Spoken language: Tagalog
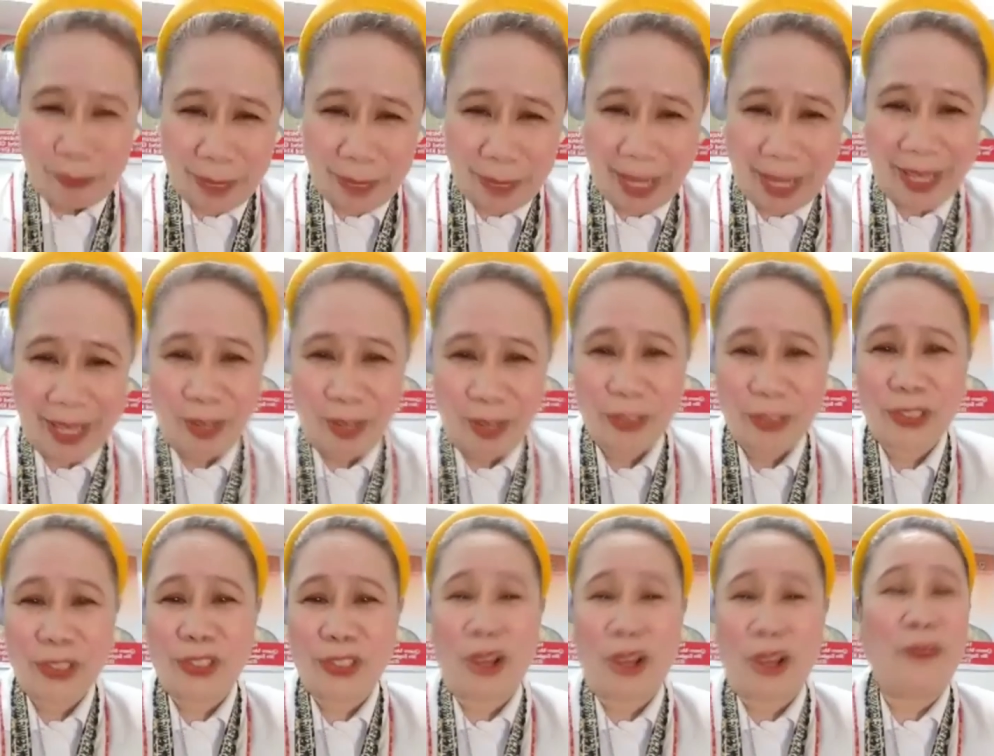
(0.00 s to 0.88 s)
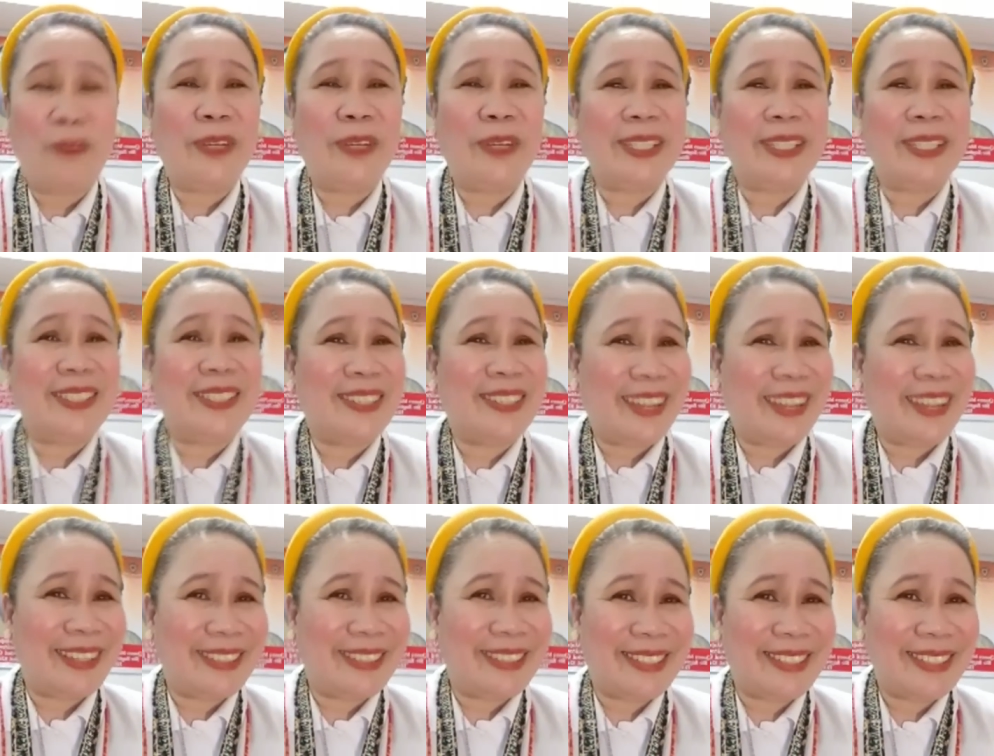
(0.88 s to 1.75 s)
na nagsabi.
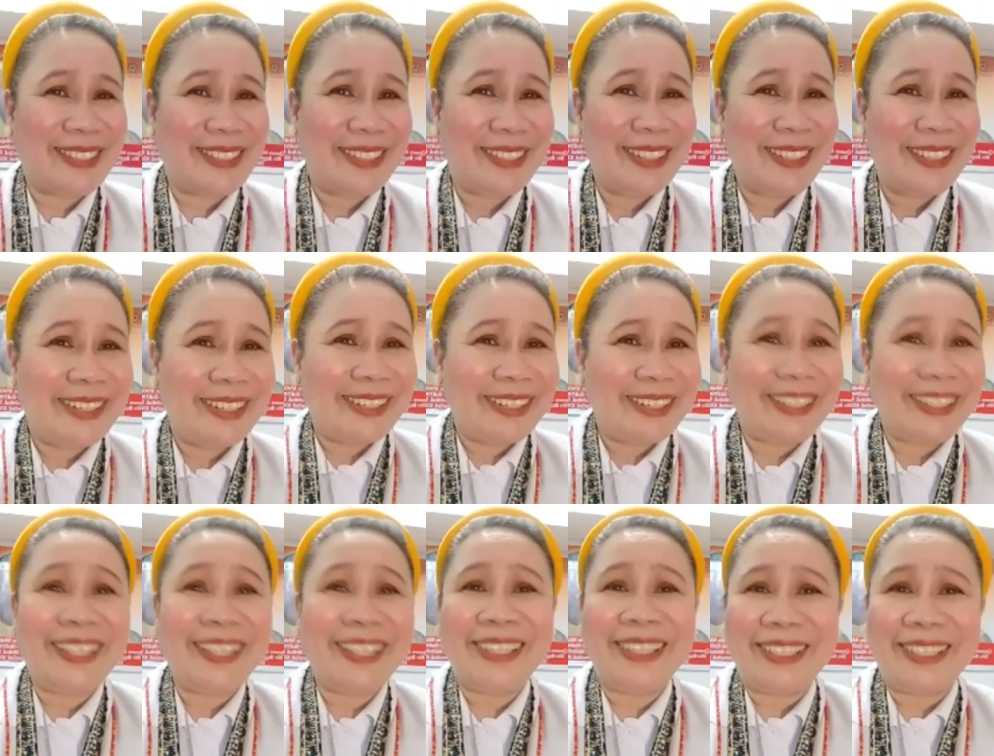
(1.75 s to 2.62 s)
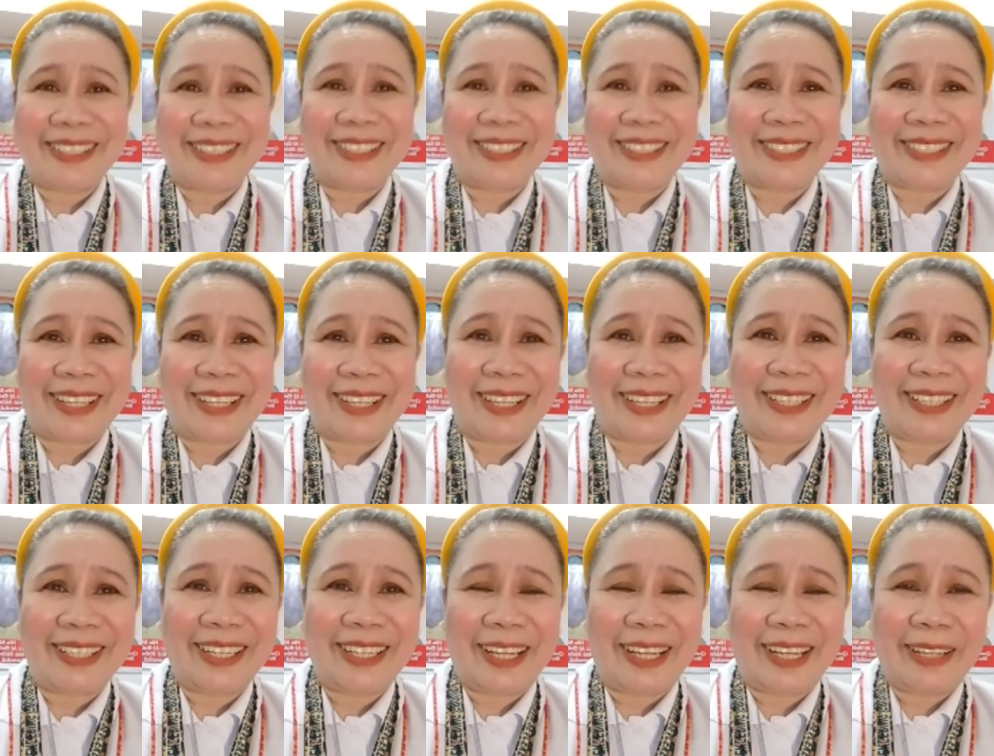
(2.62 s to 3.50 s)
Susundin ko ang
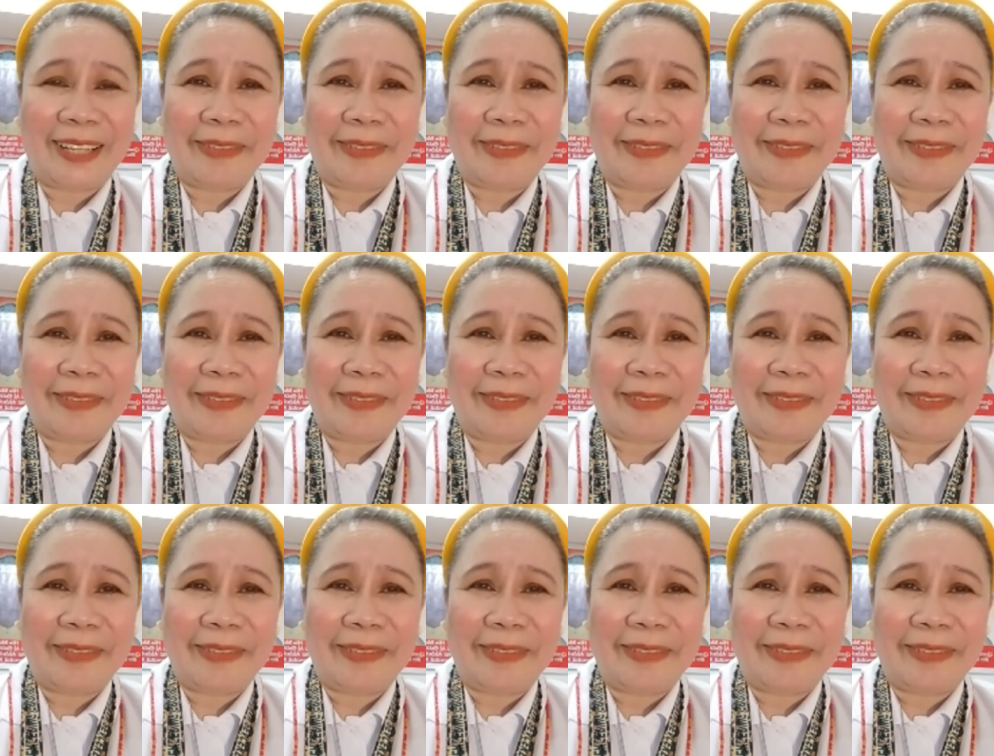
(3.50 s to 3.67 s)
apo.